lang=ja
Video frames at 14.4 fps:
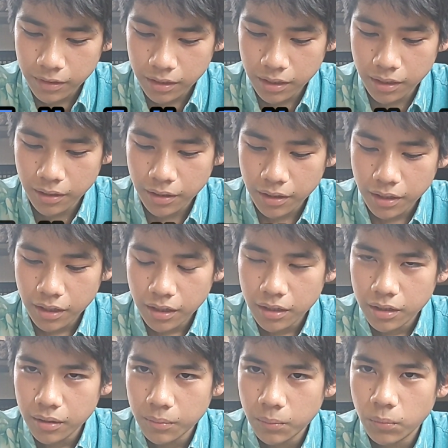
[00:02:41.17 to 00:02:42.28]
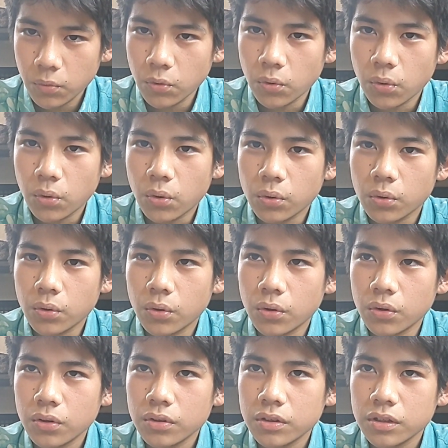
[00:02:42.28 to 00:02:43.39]
でもうこ
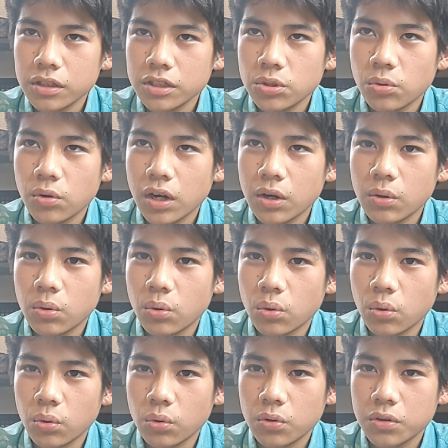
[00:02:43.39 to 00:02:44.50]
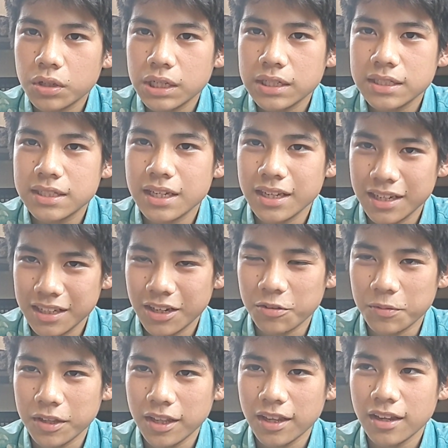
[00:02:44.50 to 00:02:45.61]
の小学校6年生にな
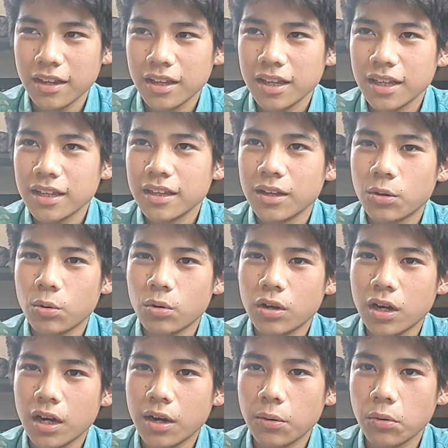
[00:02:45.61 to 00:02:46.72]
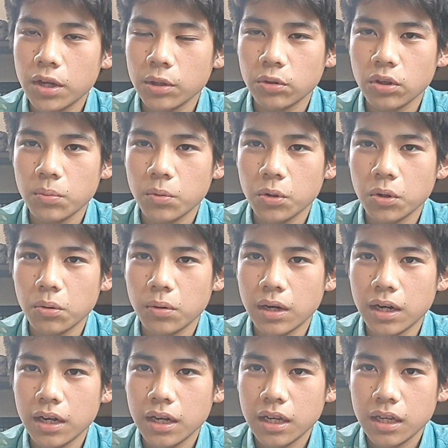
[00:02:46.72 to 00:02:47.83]
るまで、えー、このカラオケというもの
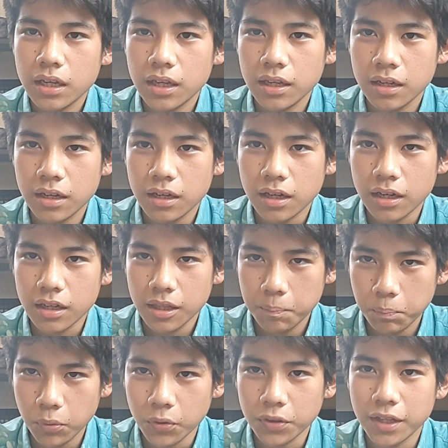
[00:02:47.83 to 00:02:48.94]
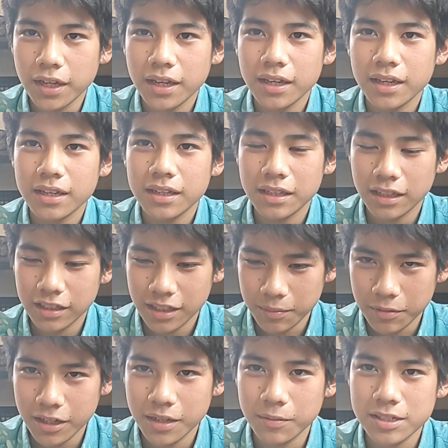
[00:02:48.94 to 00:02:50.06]
は演歌一本でやって
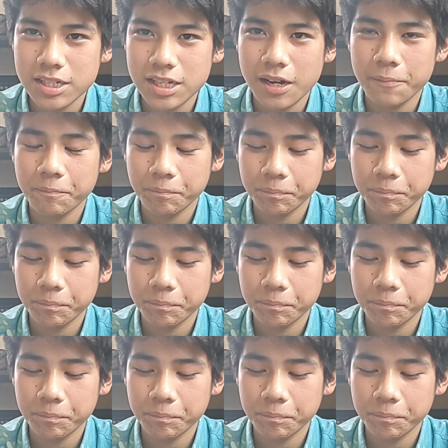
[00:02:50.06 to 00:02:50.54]
まいりました